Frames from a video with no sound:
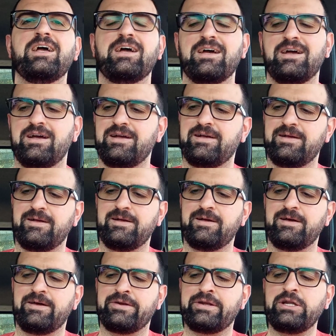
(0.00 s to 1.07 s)

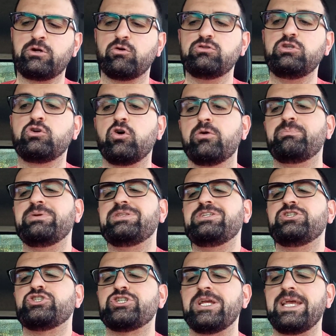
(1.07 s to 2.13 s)
eh, ricco di colpi di
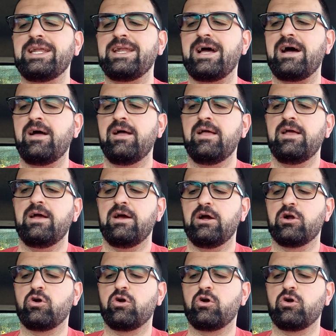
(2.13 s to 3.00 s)
scena eh,